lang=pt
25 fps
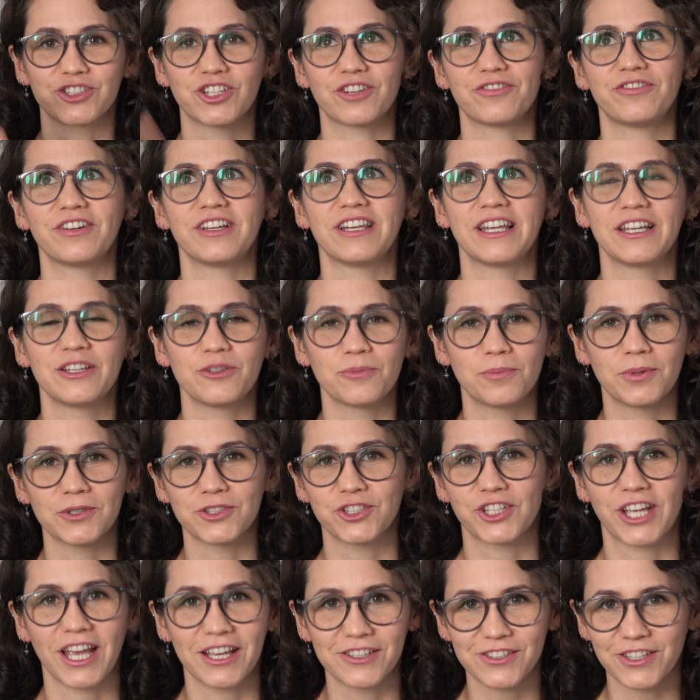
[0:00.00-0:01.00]
Eu já falei no
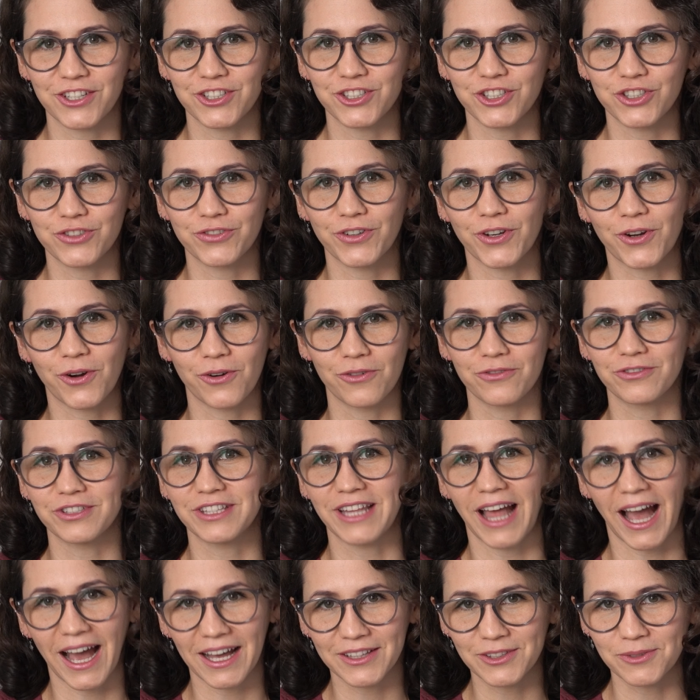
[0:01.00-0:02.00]
podcast que a gente foi
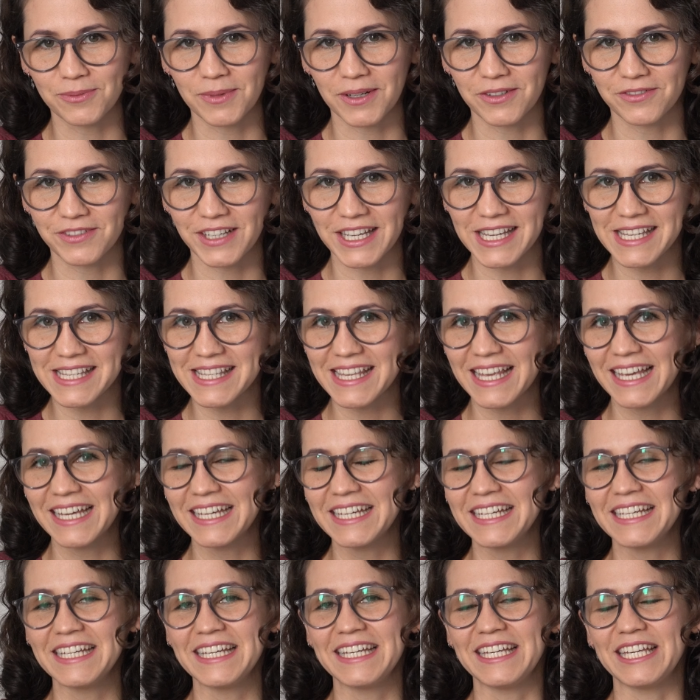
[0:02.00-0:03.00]
convidado uma vez
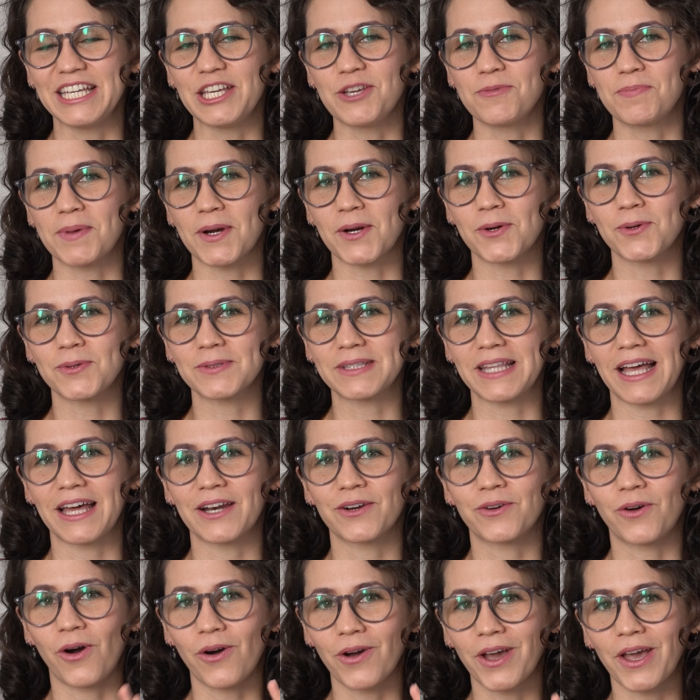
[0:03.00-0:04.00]
e
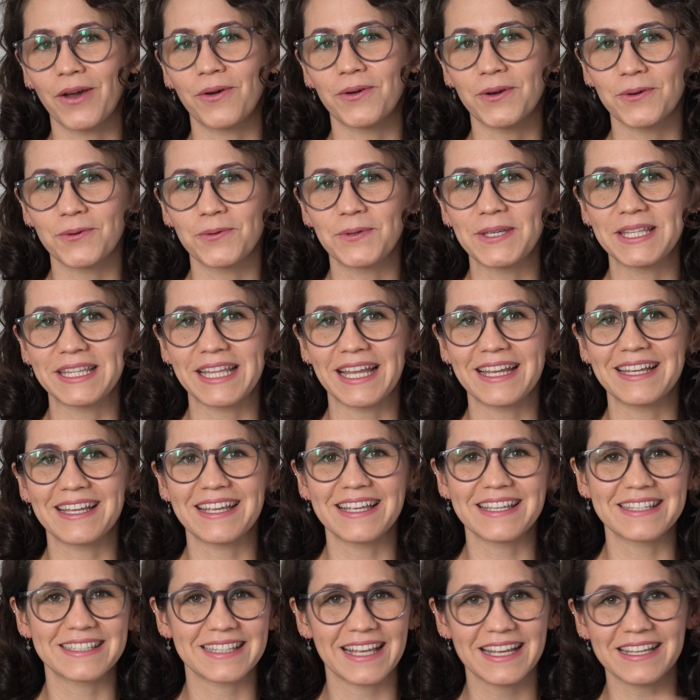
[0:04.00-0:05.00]
perguntaram qual que era o item
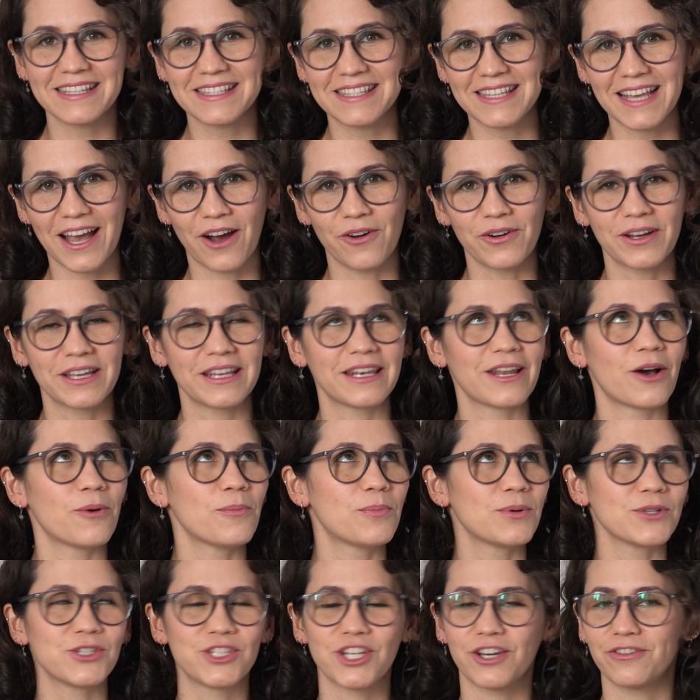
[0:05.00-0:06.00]
essencial que não
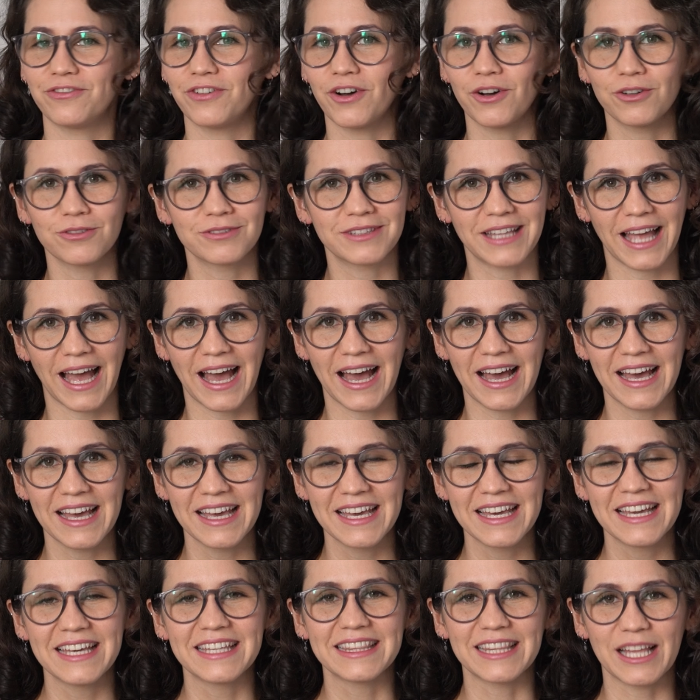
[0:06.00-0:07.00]
podia faltar
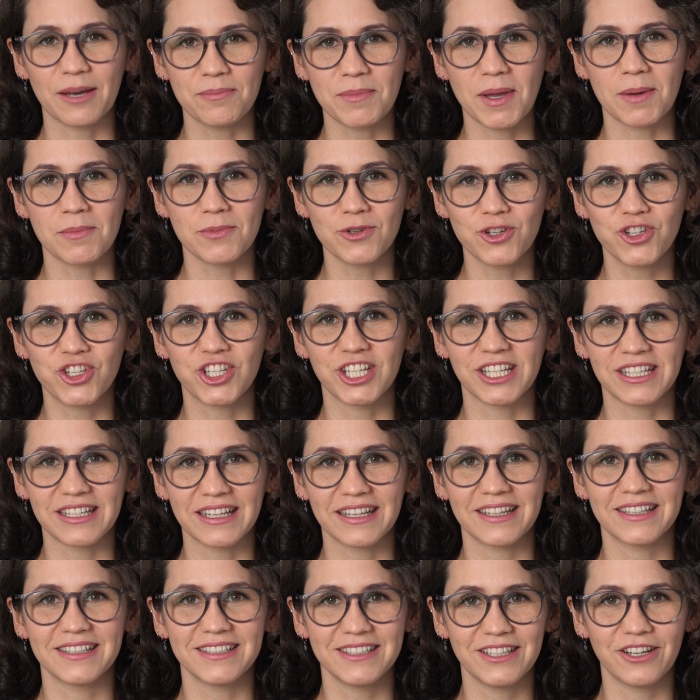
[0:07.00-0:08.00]
na minha
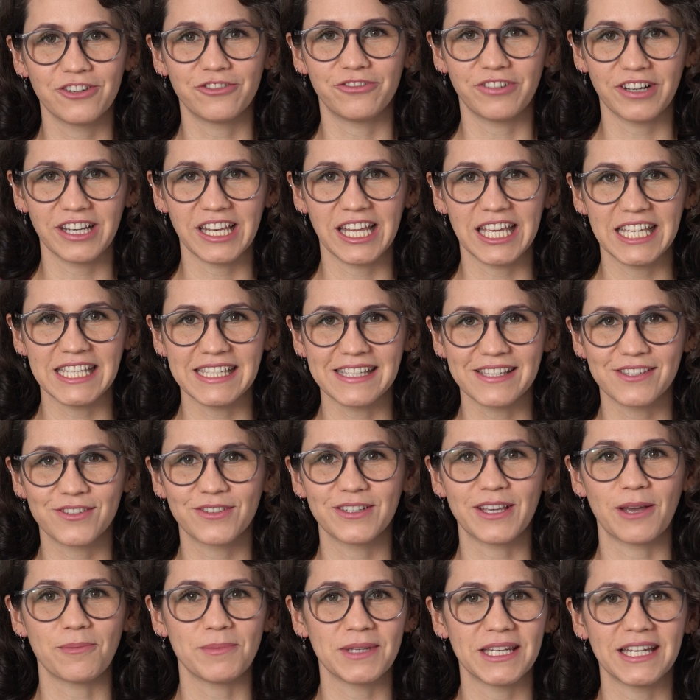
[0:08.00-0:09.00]
mochila. E eu falei isso,
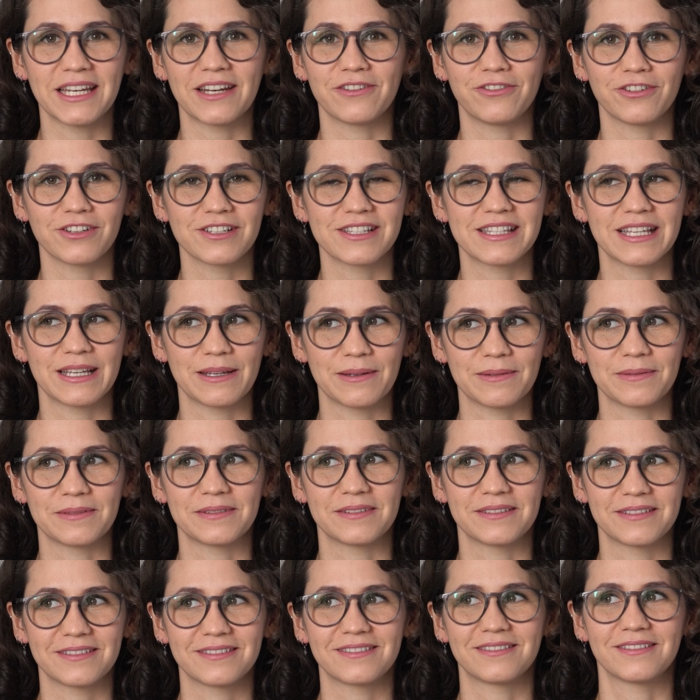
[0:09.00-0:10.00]
e a menina falou assim:
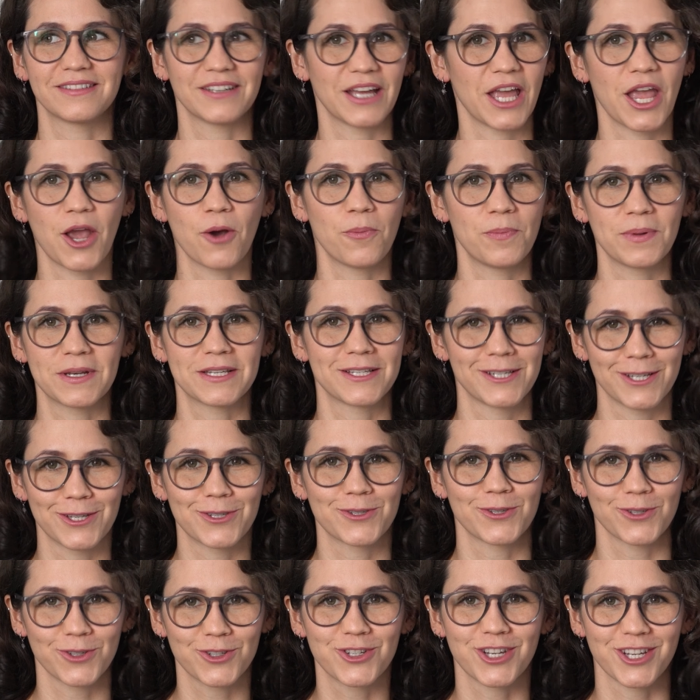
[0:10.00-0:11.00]
eu
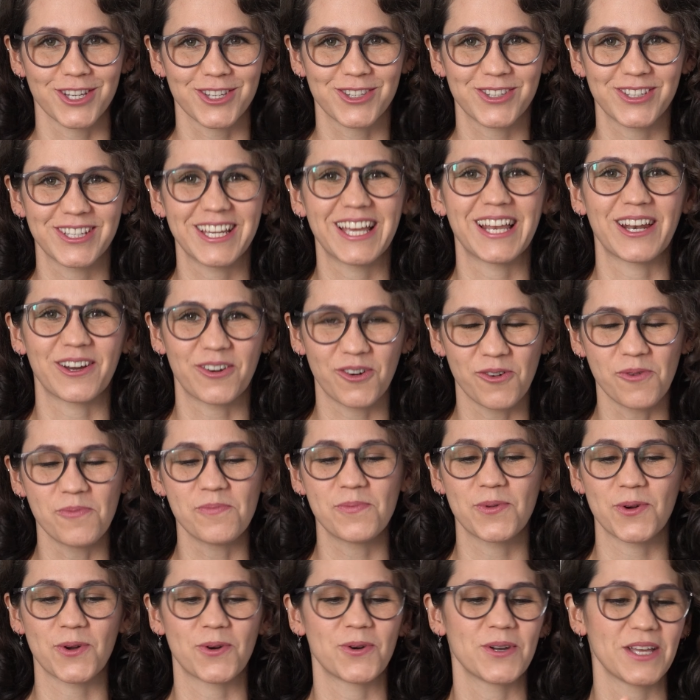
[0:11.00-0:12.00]
preciso disso. E ela
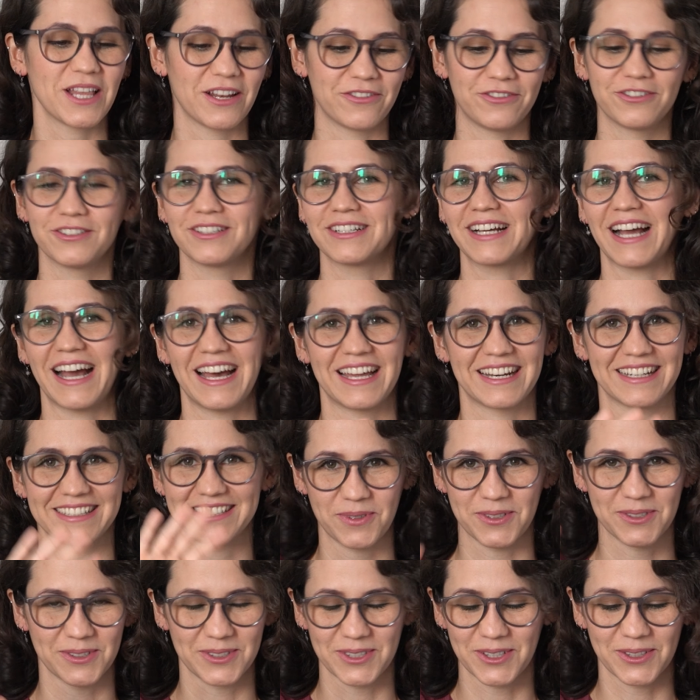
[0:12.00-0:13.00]
comprou e ela falou, cara,
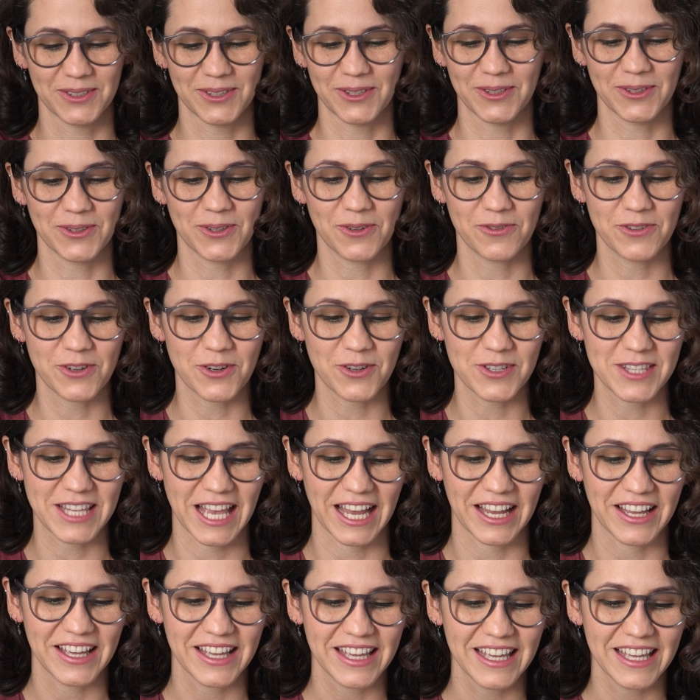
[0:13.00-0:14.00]
não, não, não fico sem.